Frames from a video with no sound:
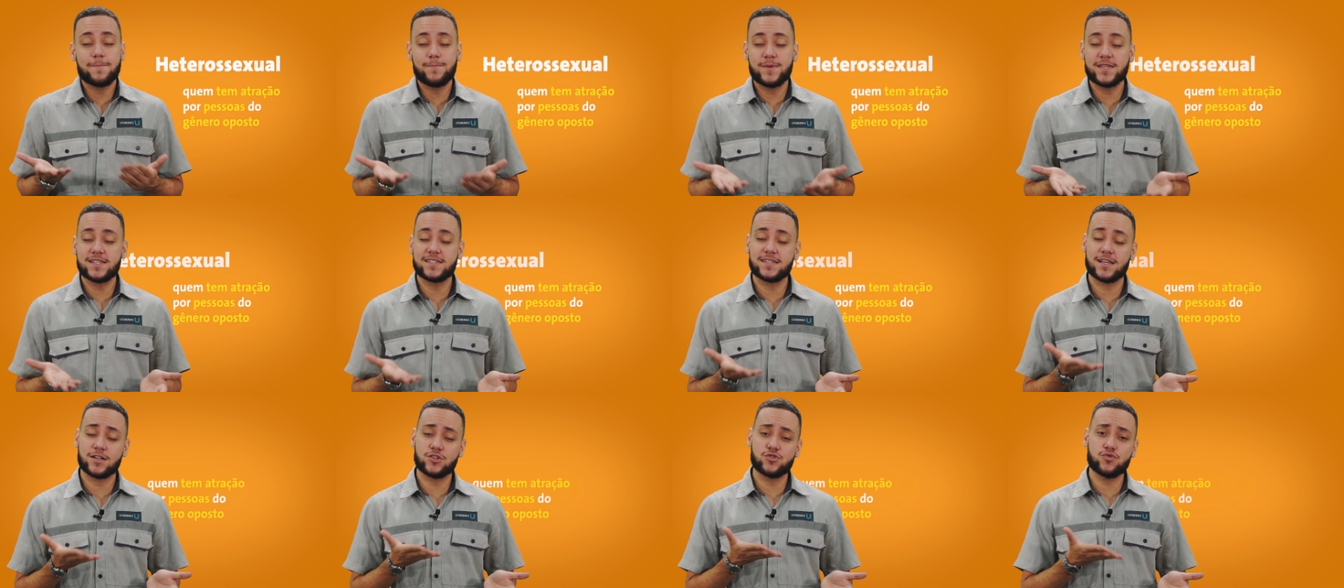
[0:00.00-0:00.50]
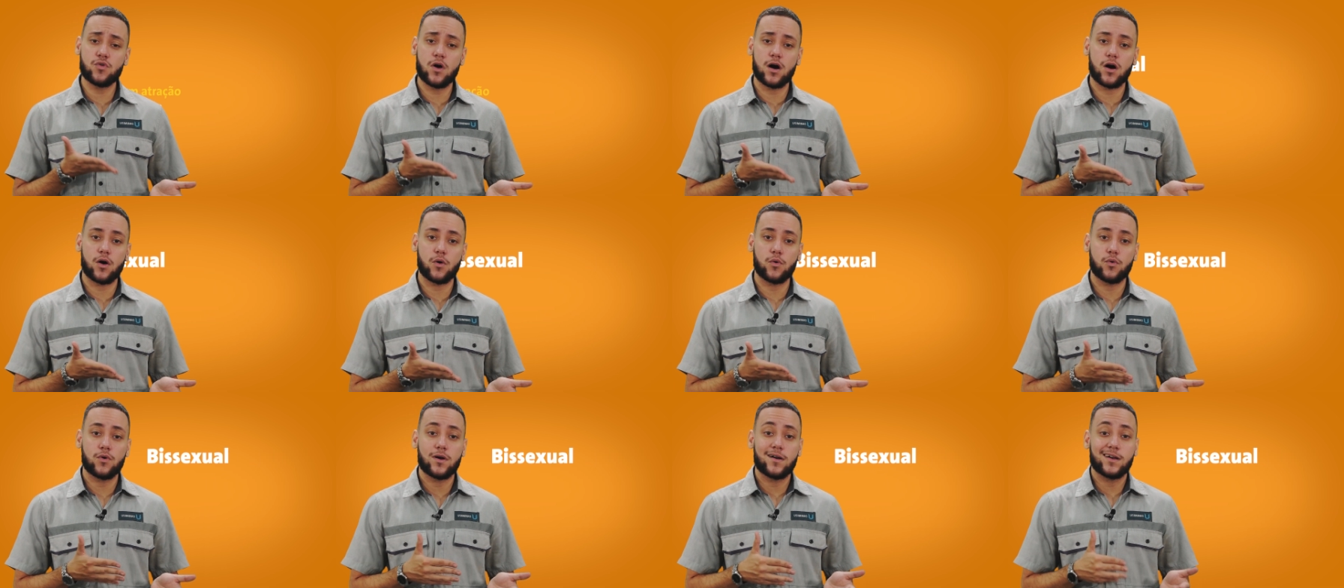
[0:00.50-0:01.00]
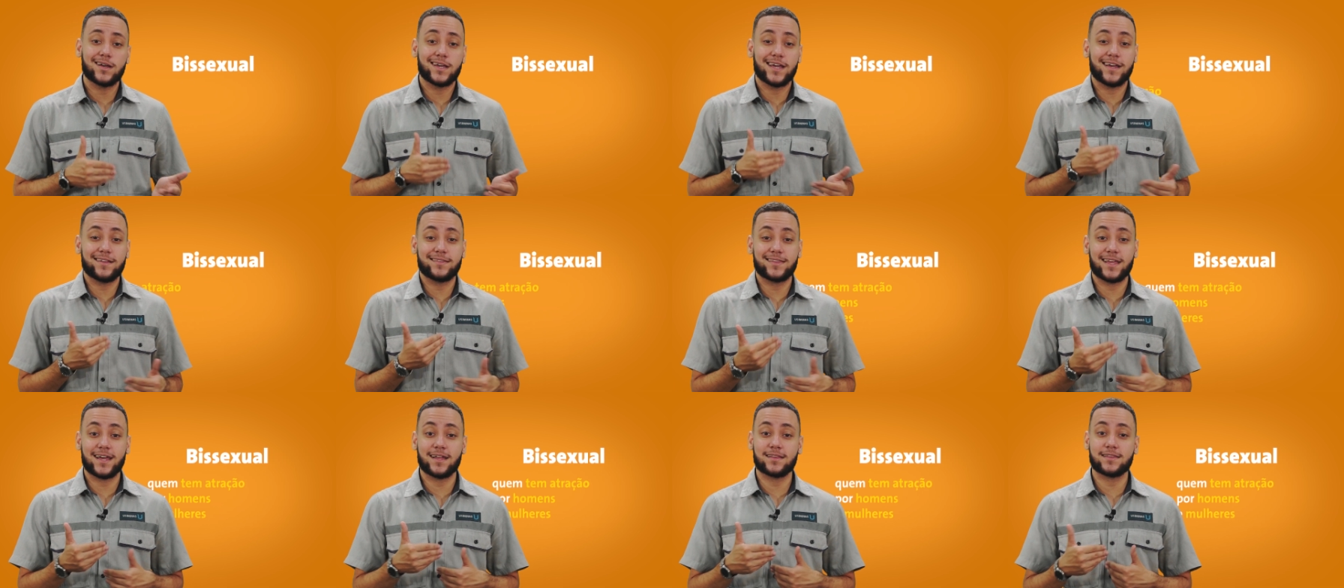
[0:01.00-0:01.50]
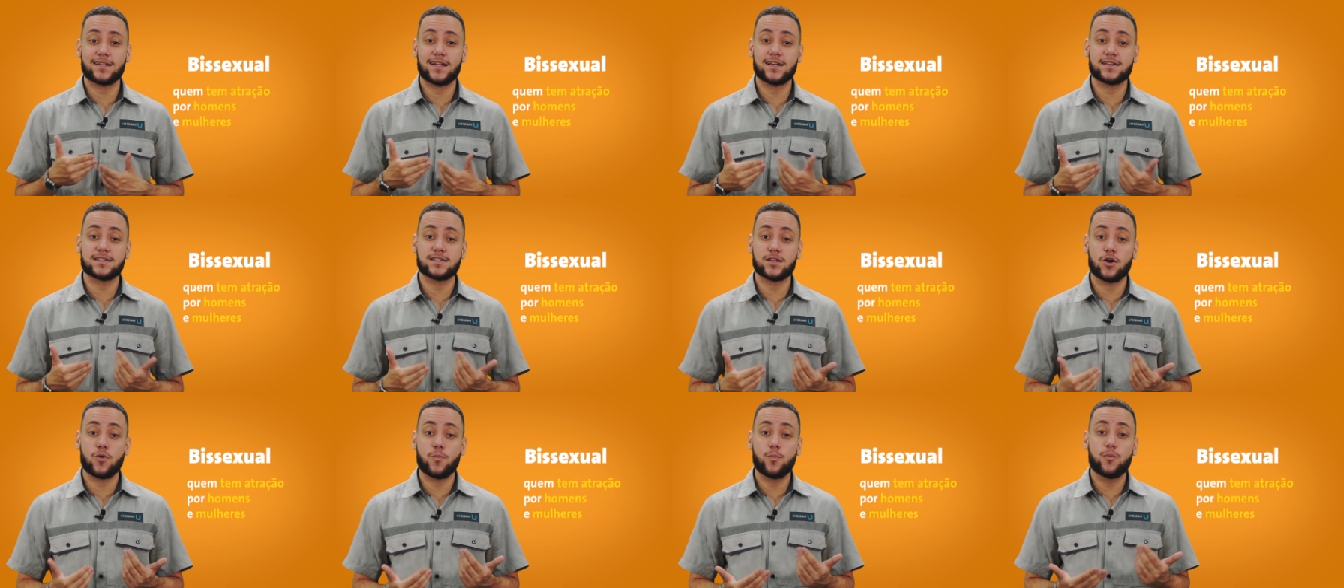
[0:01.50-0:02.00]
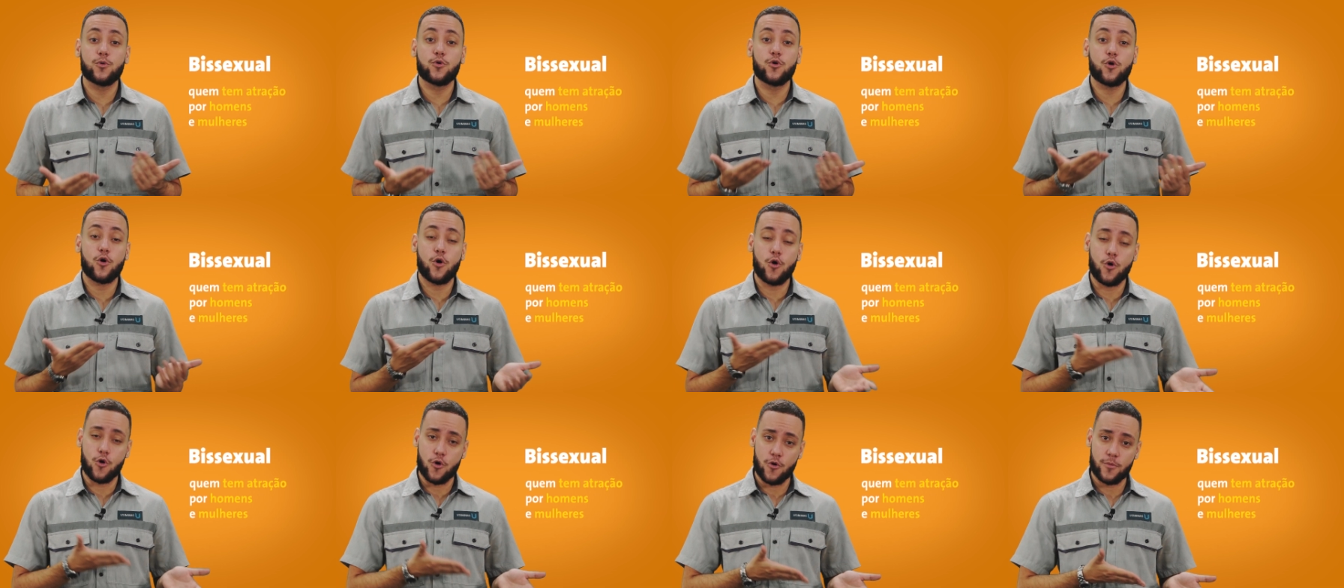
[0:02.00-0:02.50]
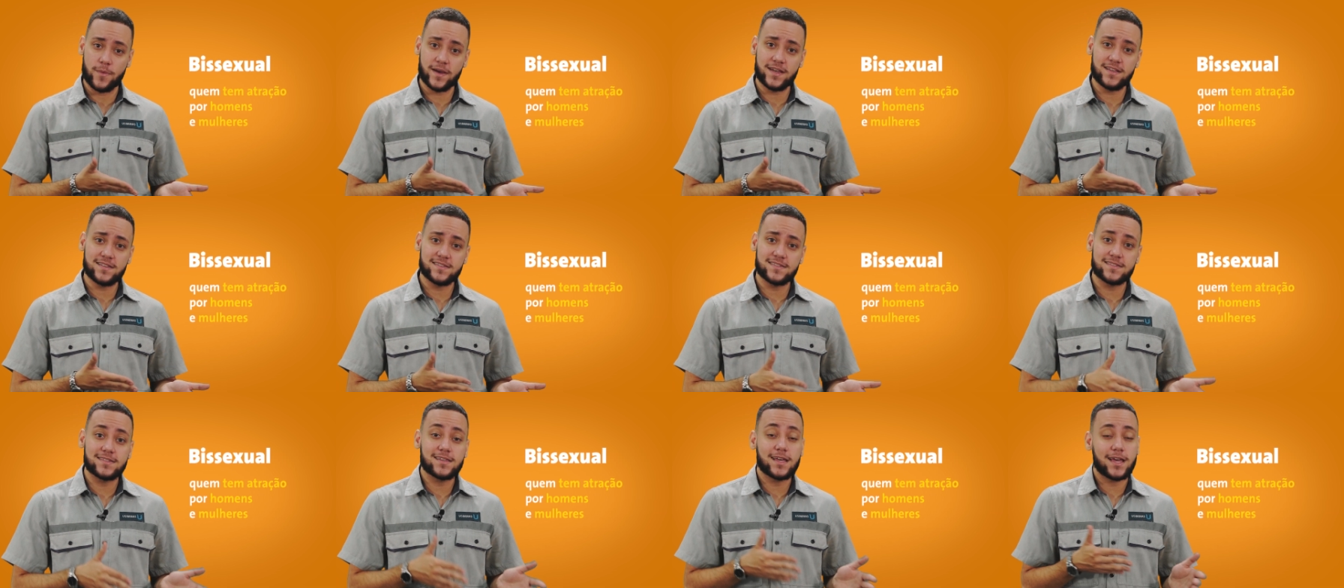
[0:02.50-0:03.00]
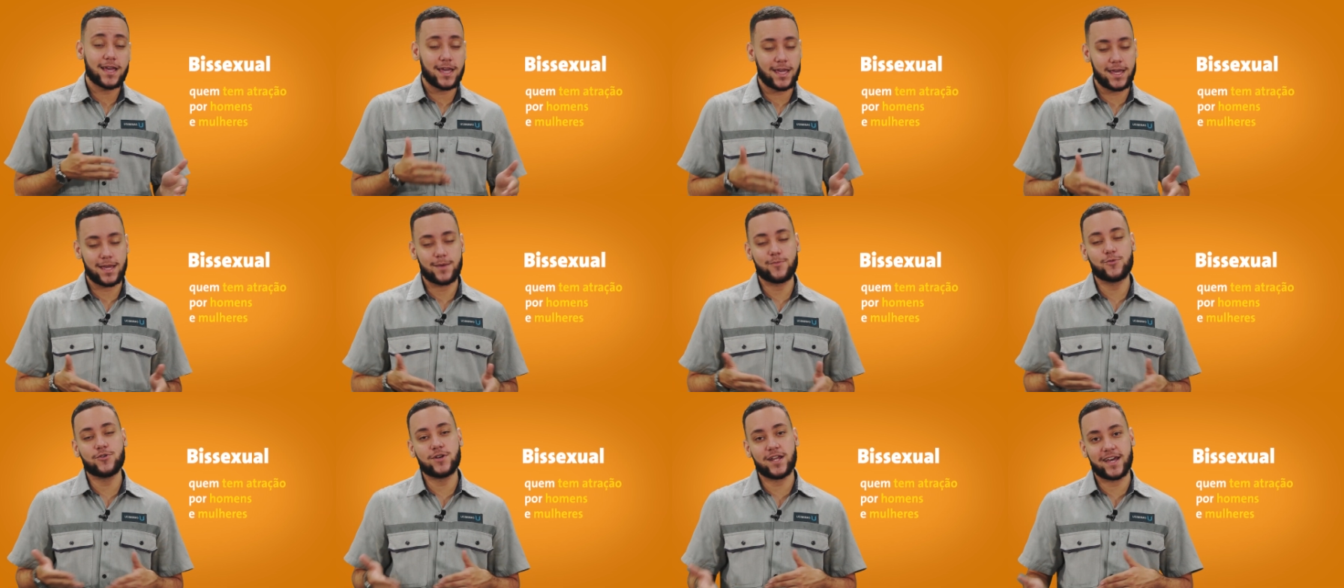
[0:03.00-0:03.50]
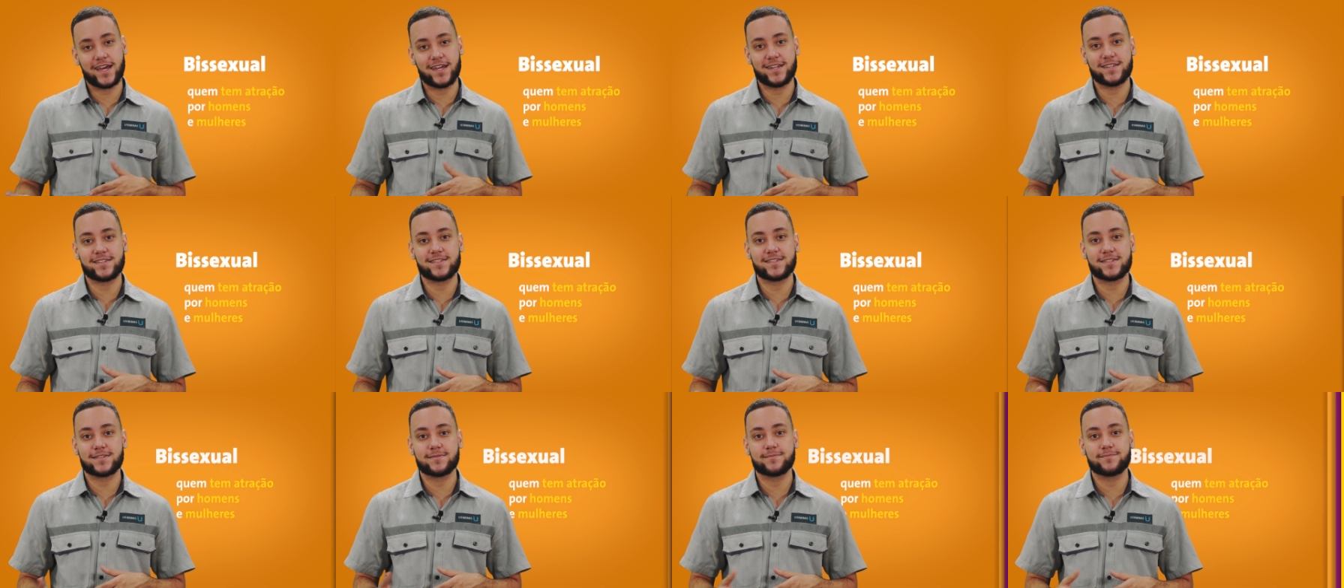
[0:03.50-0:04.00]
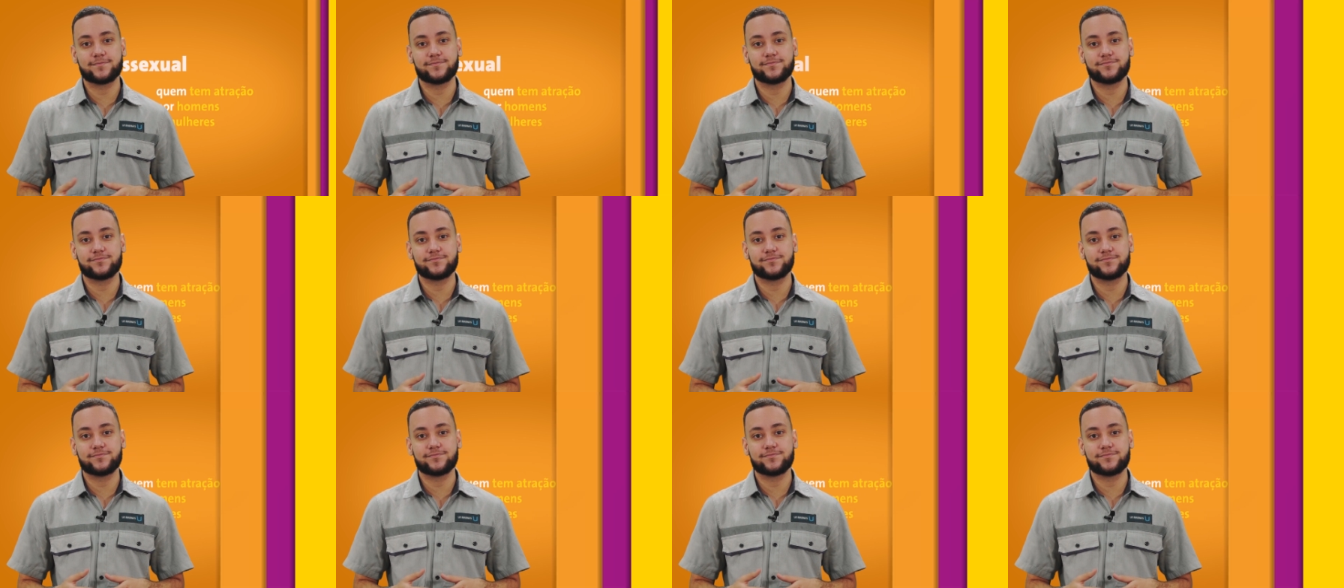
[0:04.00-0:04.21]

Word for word: Bissexual, quem tem atração por homens e mulheres.